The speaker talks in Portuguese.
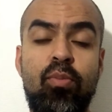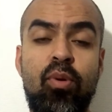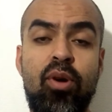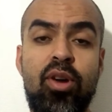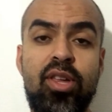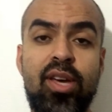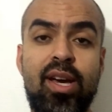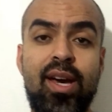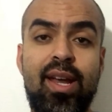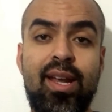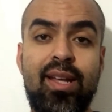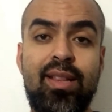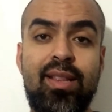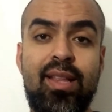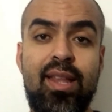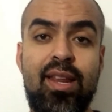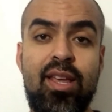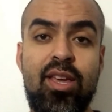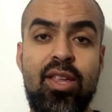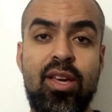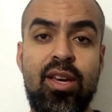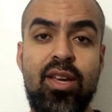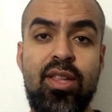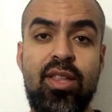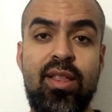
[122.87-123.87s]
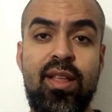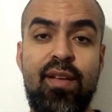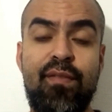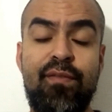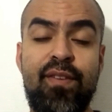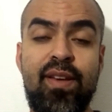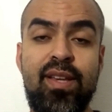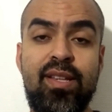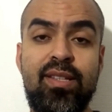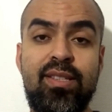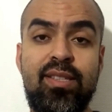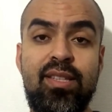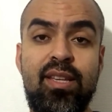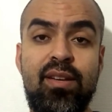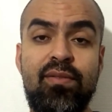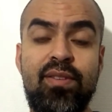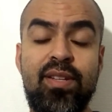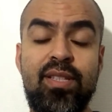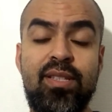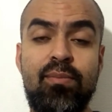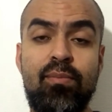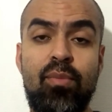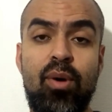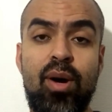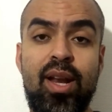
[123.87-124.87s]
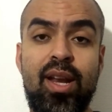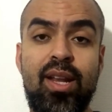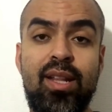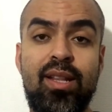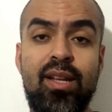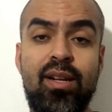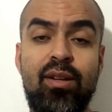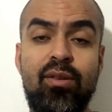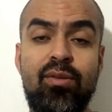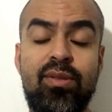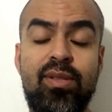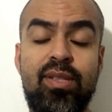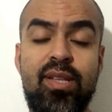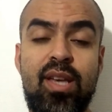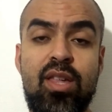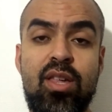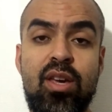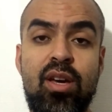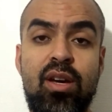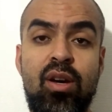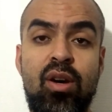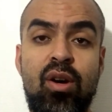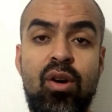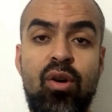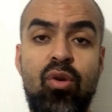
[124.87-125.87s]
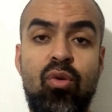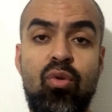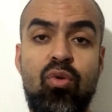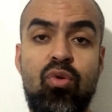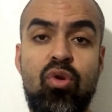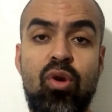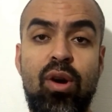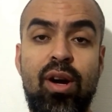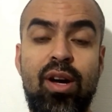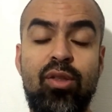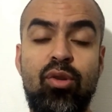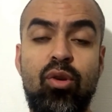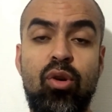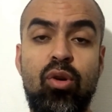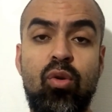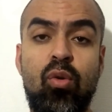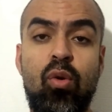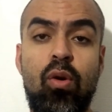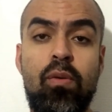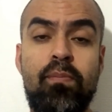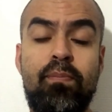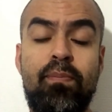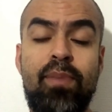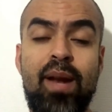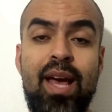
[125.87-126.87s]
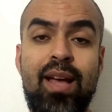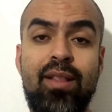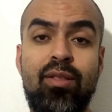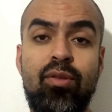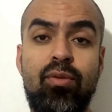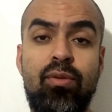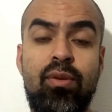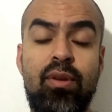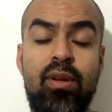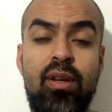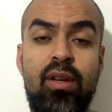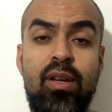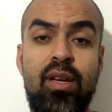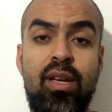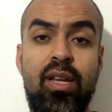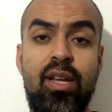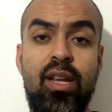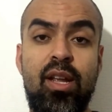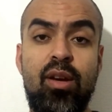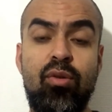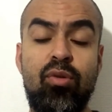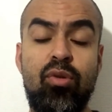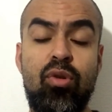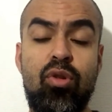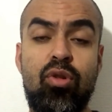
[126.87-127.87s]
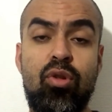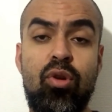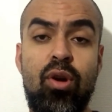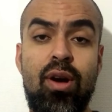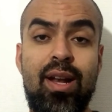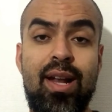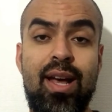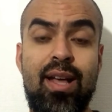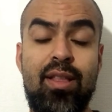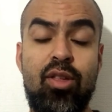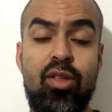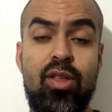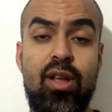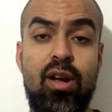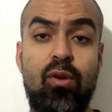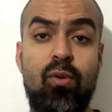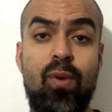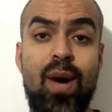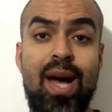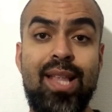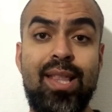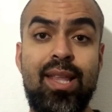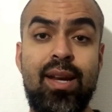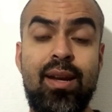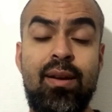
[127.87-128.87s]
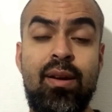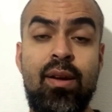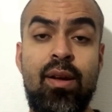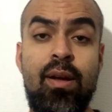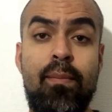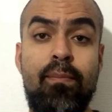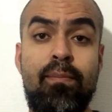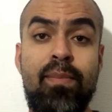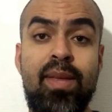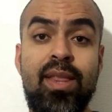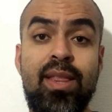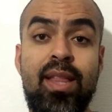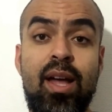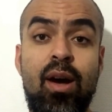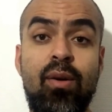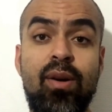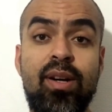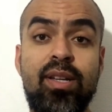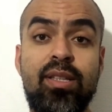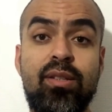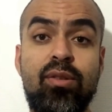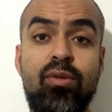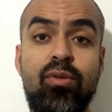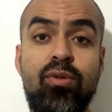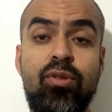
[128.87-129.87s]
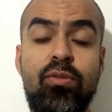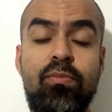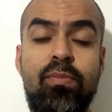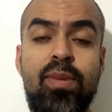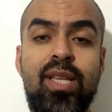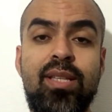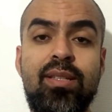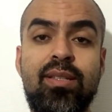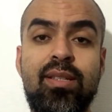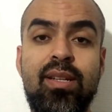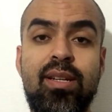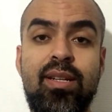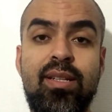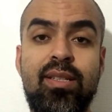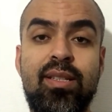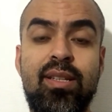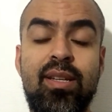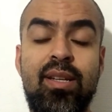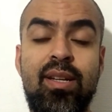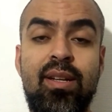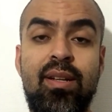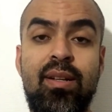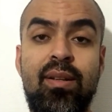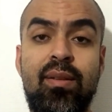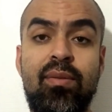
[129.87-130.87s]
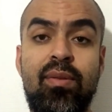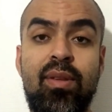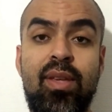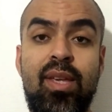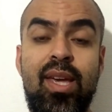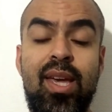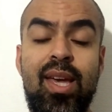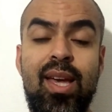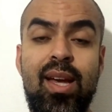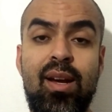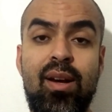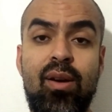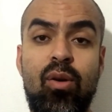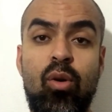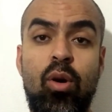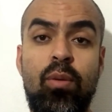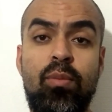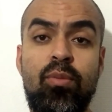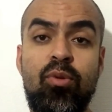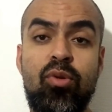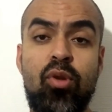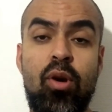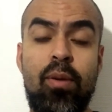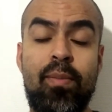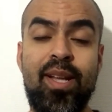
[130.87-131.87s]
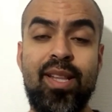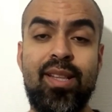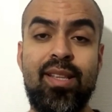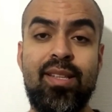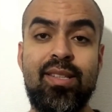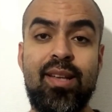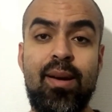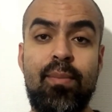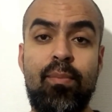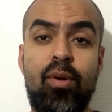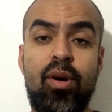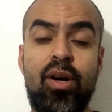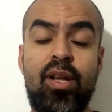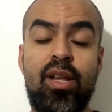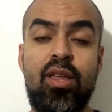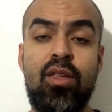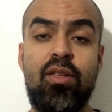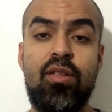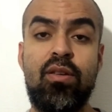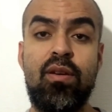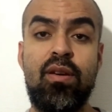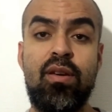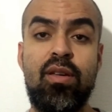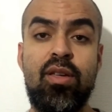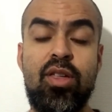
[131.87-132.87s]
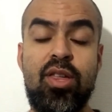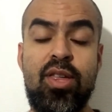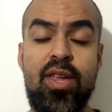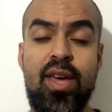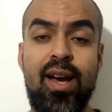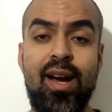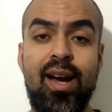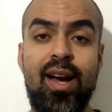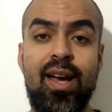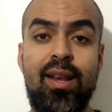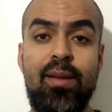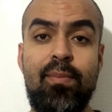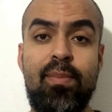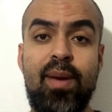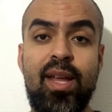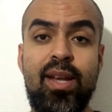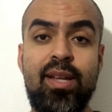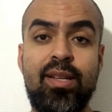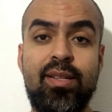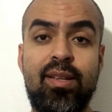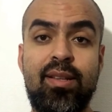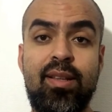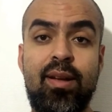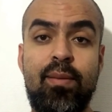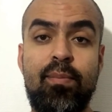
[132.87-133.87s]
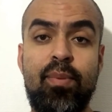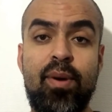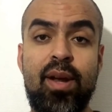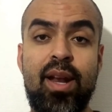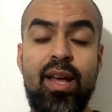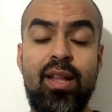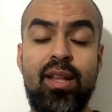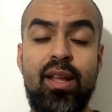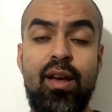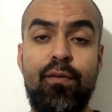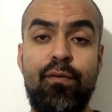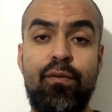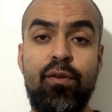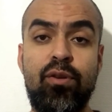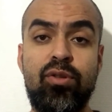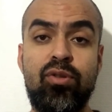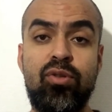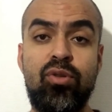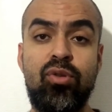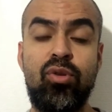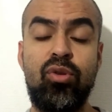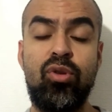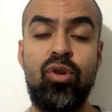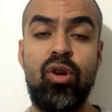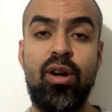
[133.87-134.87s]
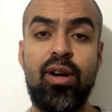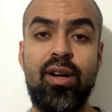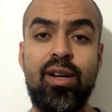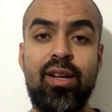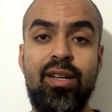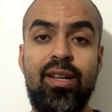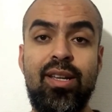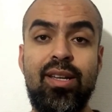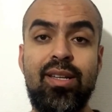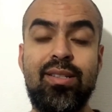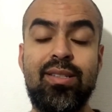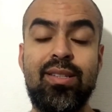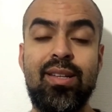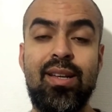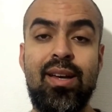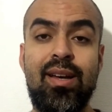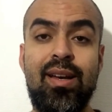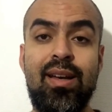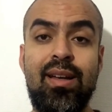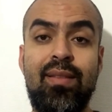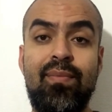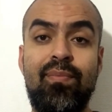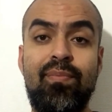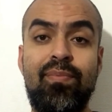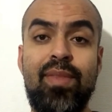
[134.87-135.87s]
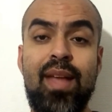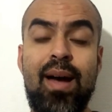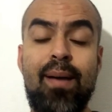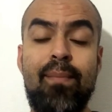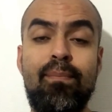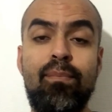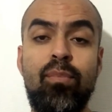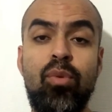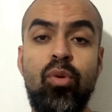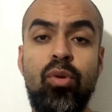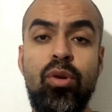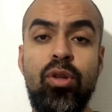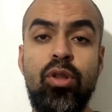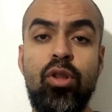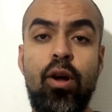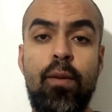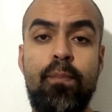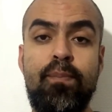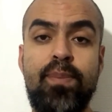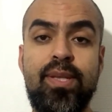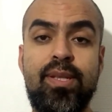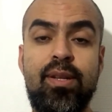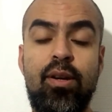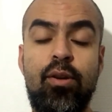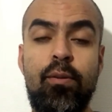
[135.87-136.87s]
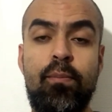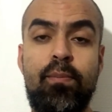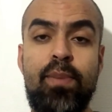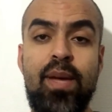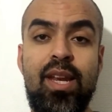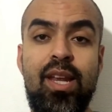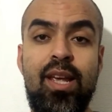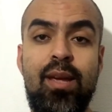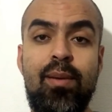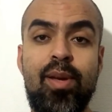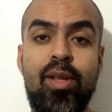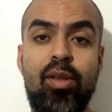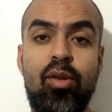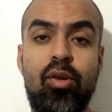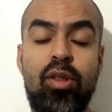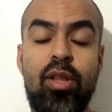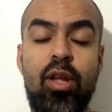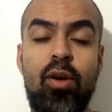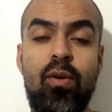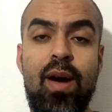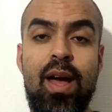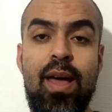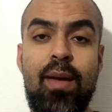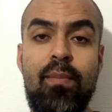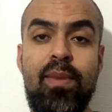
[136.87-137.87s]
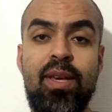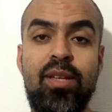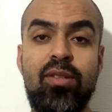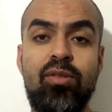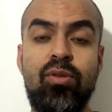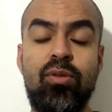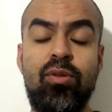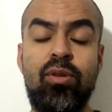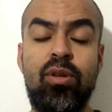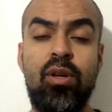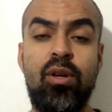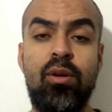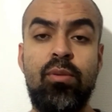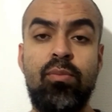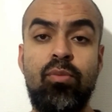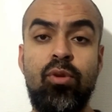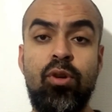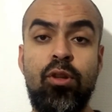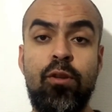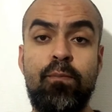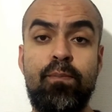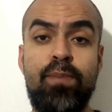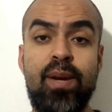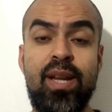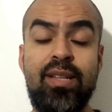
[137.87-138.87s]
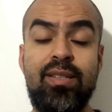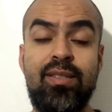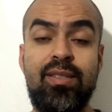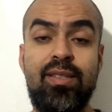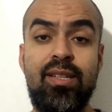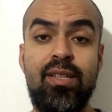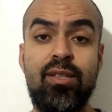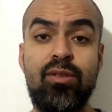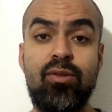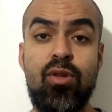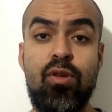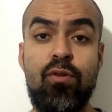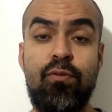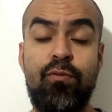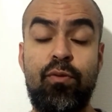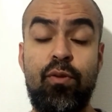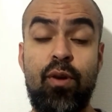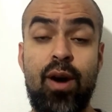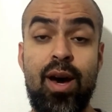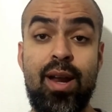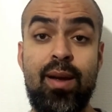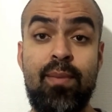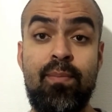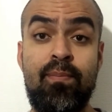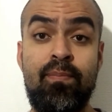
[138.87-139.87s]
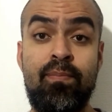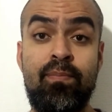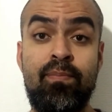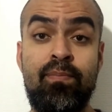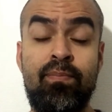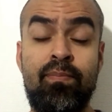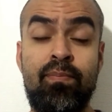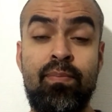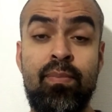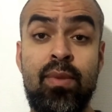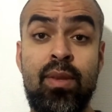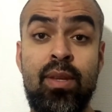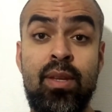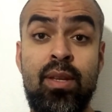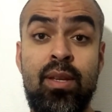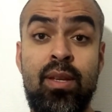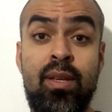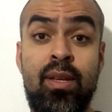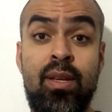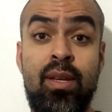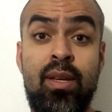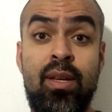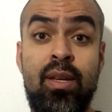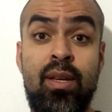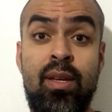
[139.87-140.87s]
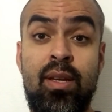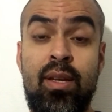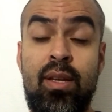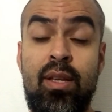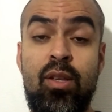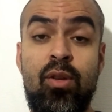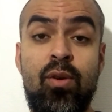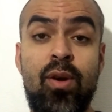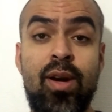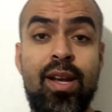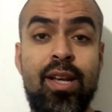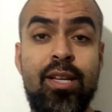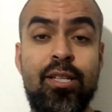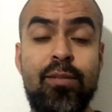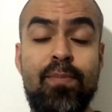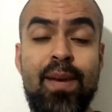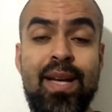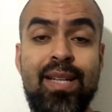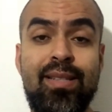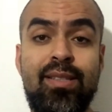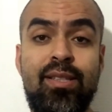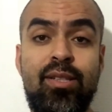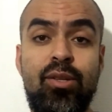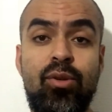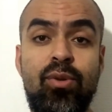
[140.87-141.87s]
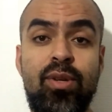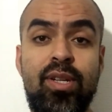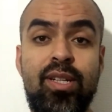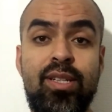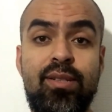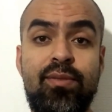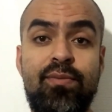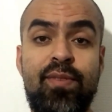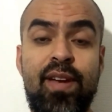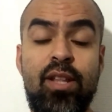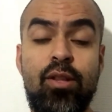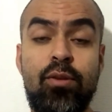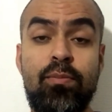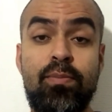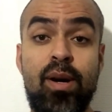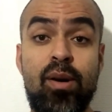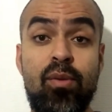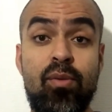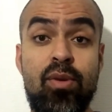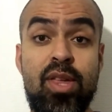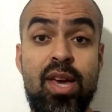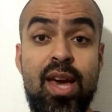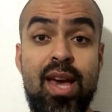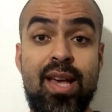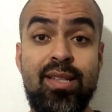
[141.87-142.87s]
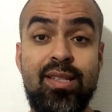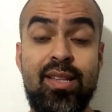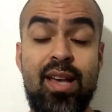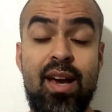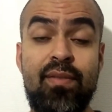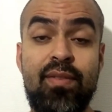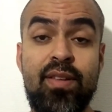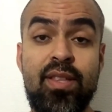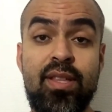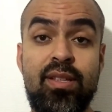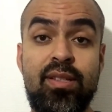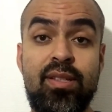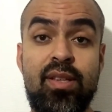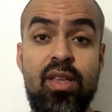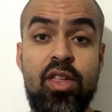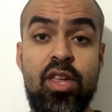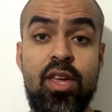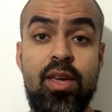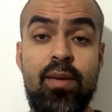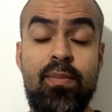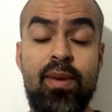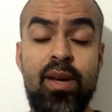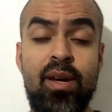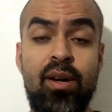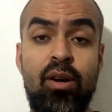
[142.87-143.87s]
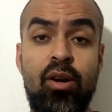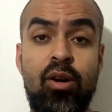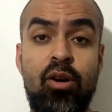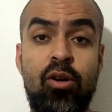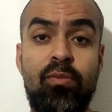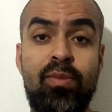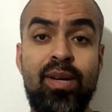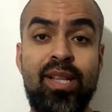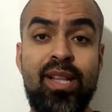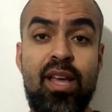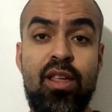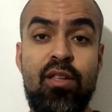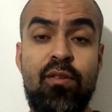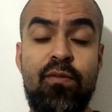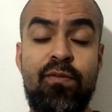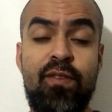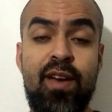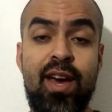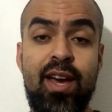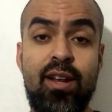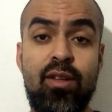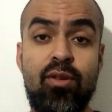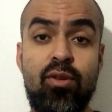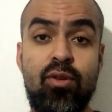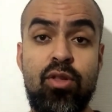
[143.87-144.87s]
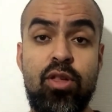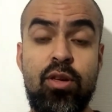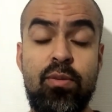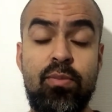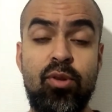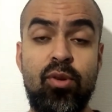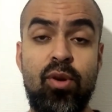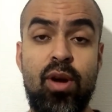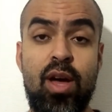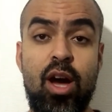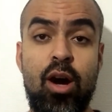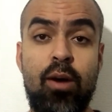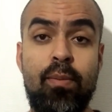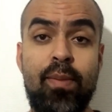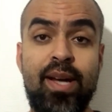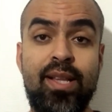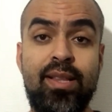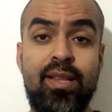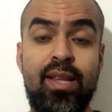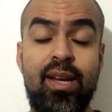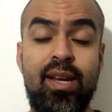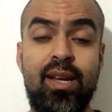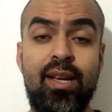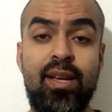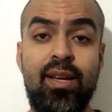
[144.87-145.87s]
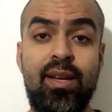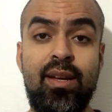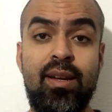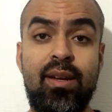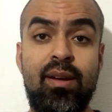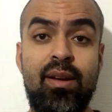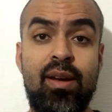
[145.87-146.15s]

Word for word: boas características defensivas, embora ainda não seja um jogador completo em nenhum dos dois lados da quadra. Mindaugas Kuzminskas, que como o Domantas Sabonis chega à NBA nessa temporada, reforço do New York Knicks dá muita opção no perímetro, tem um arremesso muito preciso de fora. Jonas Maciulis vem do banco de reservas desse time, uma das feras do time do Real Madrid.